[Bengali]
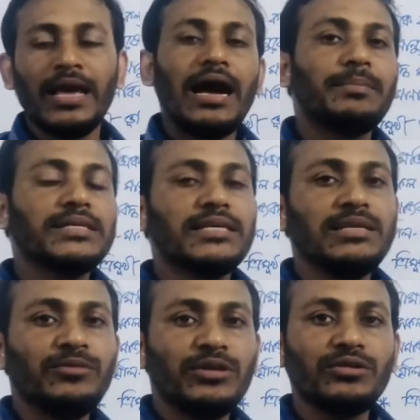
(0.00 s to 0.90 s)
আমরা জানি
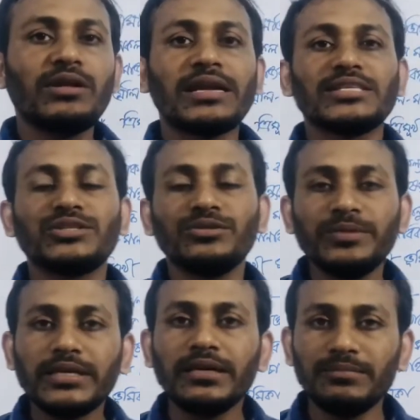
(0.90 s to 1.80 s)
মনে করো
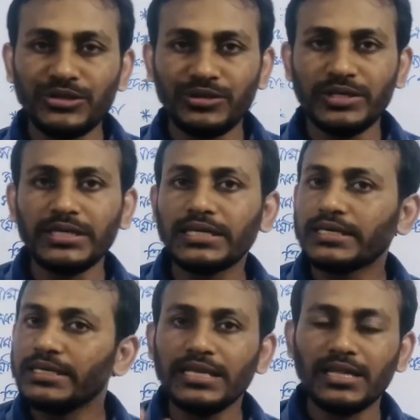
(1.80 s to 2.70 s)
রাষ্ট্রবিজ্ঞান বিষয়টি
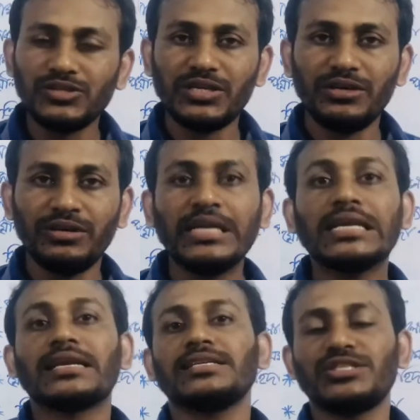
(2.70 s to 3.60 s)
কী নিয়ে আলোচনা করে
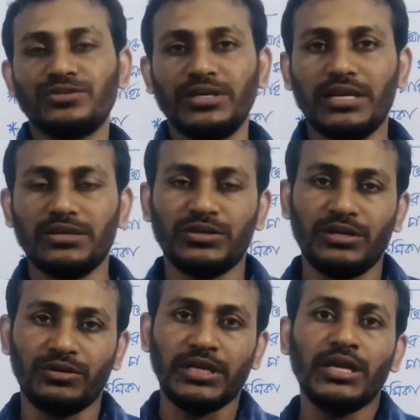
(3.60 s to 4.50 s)
রাষ্ট্র নিয়ে আলোচনা
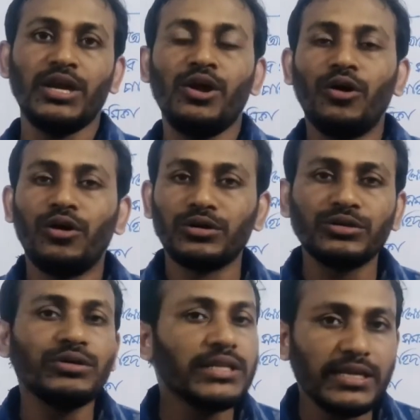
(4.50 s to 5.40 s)
করে
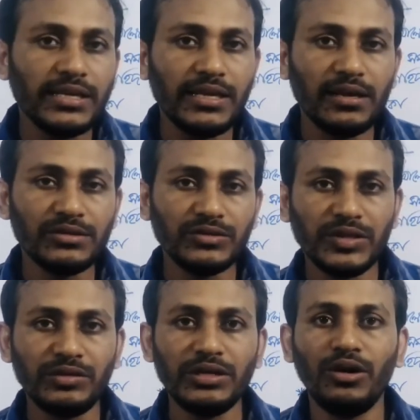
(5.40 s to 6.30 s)
অর্থনীতি কী নিয়ে আলোচনা
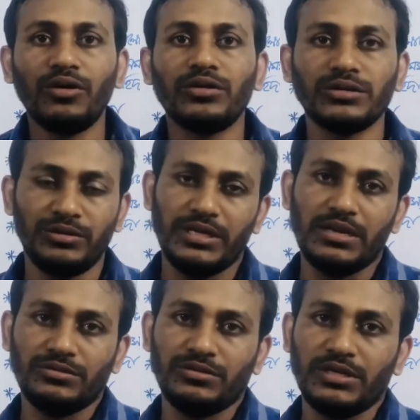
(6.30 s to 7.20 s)
করে অর্থ নিয়ে
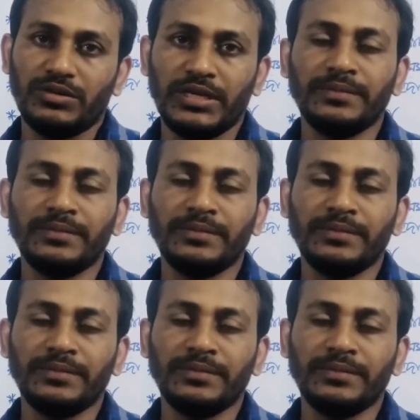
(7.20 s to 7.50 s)
আলোচনা করে